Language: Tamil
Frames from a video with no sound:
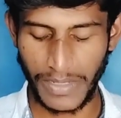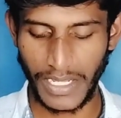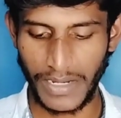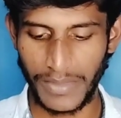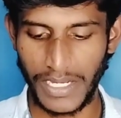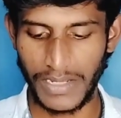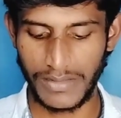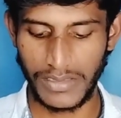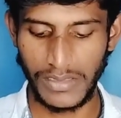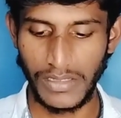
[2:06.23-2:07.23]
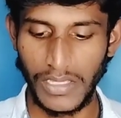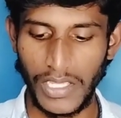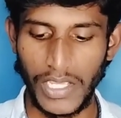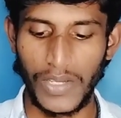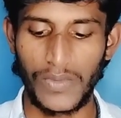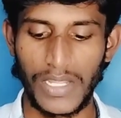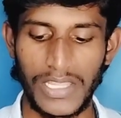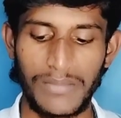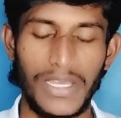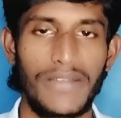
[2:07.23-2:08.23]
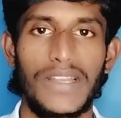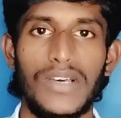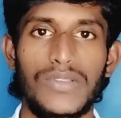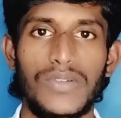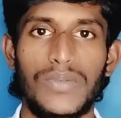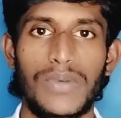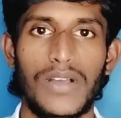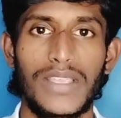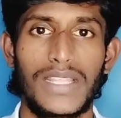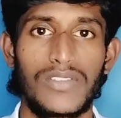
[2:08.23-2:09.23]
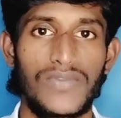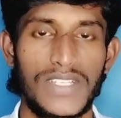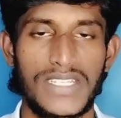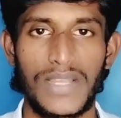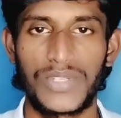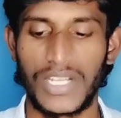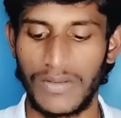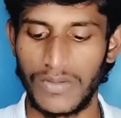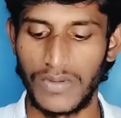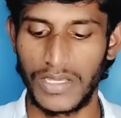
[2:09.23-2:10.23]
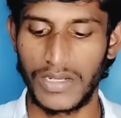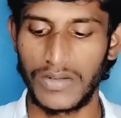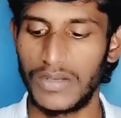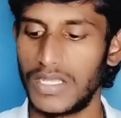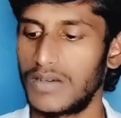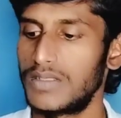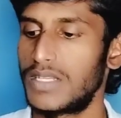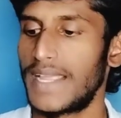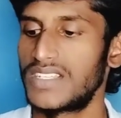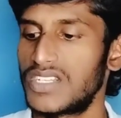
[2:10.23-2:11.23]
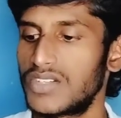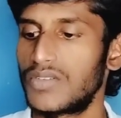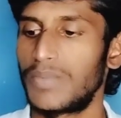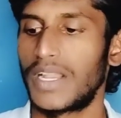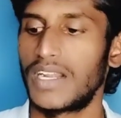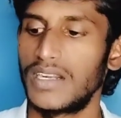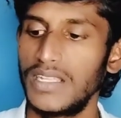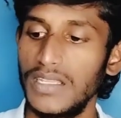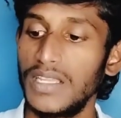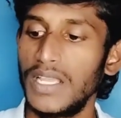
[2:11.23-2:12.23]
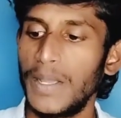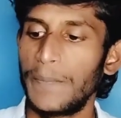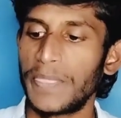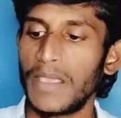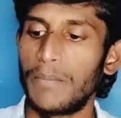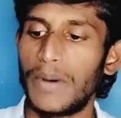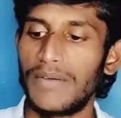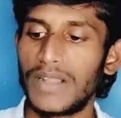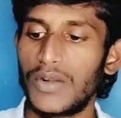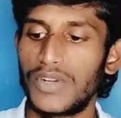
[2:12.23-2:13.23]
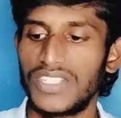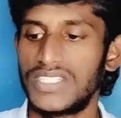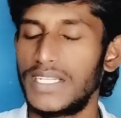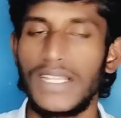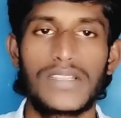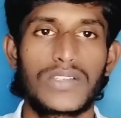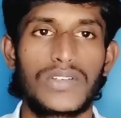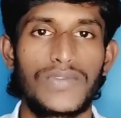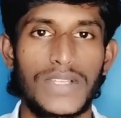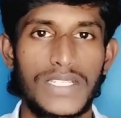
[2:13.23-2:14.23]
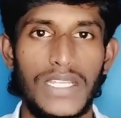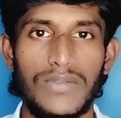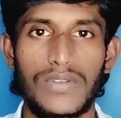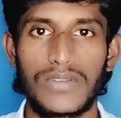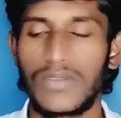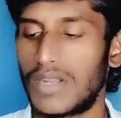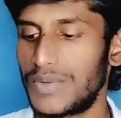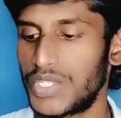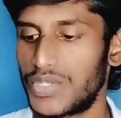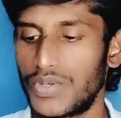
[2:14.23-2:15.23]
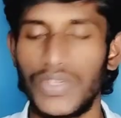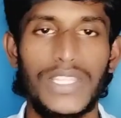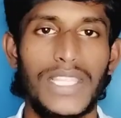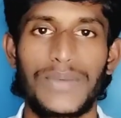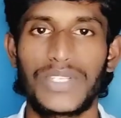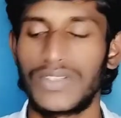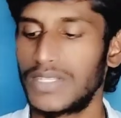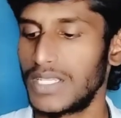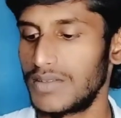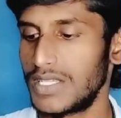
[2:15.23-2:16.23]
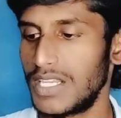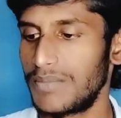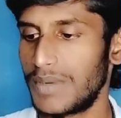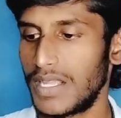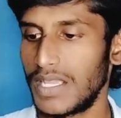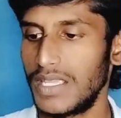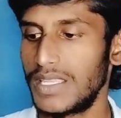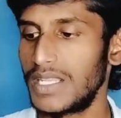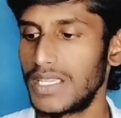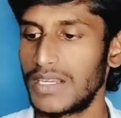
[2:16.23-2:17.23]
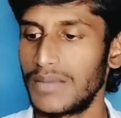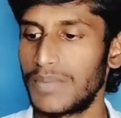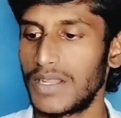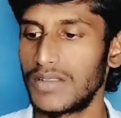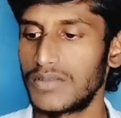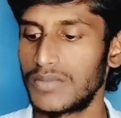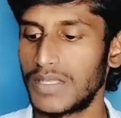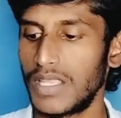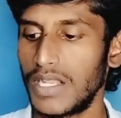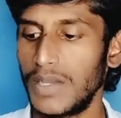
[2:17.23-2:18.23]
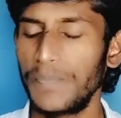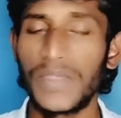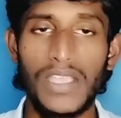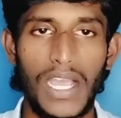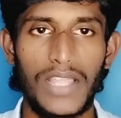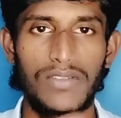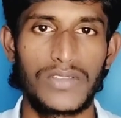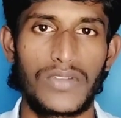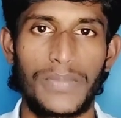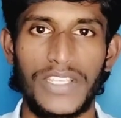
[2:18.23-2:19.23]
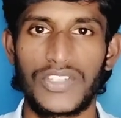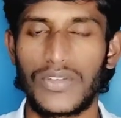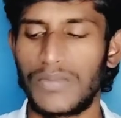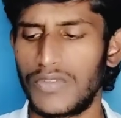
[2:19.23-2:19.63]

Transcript: பண்ணிங்க அப்படின்னா வந்து உங்களுக்கு இந்த மாதிரி விண்டோ வந்து ஓப்பன் ஆகும் இதில் வந்து ஃபஸ்ட் ஆப்ஷனாகவே உங்களுக்கு இருக்கும் அதாவது டேன்ஜென்ட்கோ பிளானடு பவர் அவுட்டேஜ் டீட்டெயில்ஸ் சொல்லிட்டு ஃபஸ்ட்லேயே உங்களுக்கு வந்து ஒரு ஆப்ஷன் இருக்கும் இந்த ஆப்ஷன் வந்து நீங்கள் வந்து கிளிக் பண்ணுங்கள் இது நீங்கள் கிளிக் பண்ணது வந்து பார்த்தீங்கன்னா அது வந்து ஒரு பேஜுக்குள்ளே